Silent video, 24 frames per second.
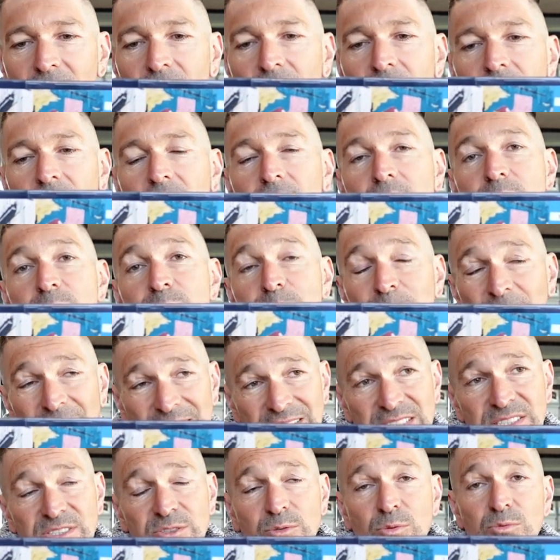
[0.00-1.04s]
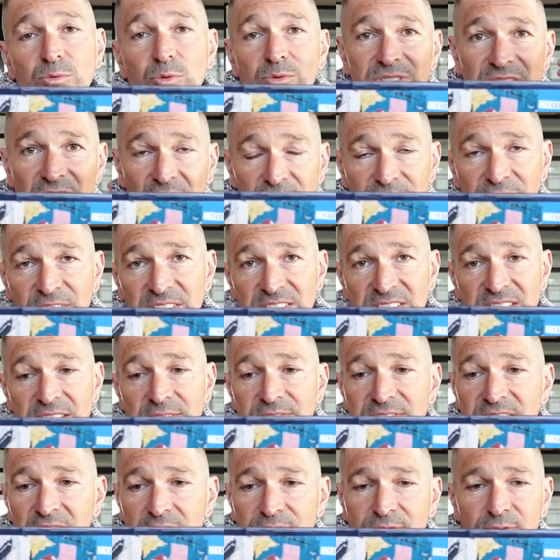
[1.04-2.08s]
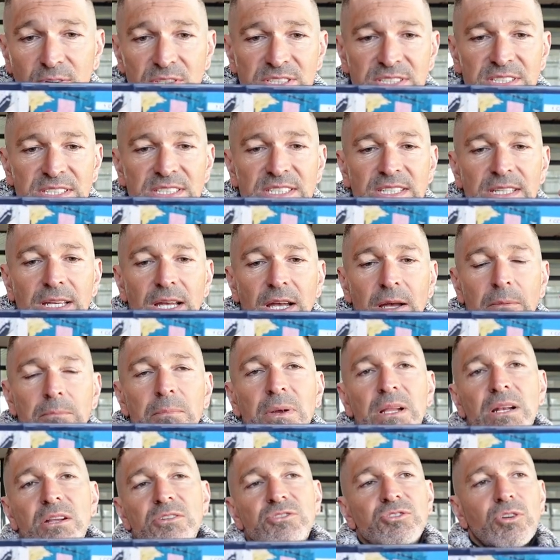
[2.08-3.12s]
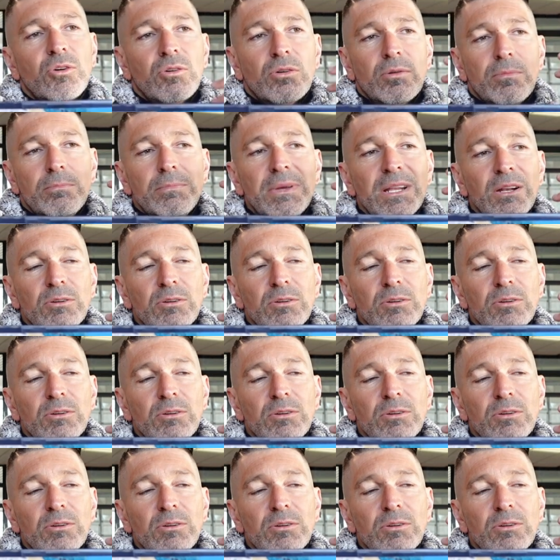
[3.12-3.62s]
une partition donc très festive cette fois-ci, mélangeant,